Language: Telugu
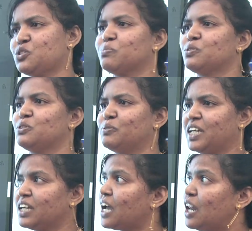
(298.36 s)

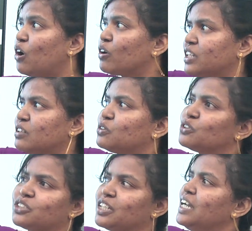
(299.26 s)
చూపిస్తున్నాయి అలాంగ్ ద
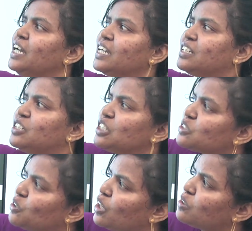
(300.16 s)
కోస్ట్ ఇట్
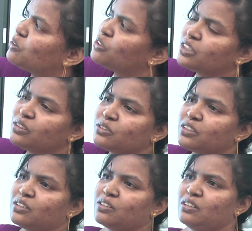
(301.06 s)
ఈస్ నాట్ గోయింగ్ టు ద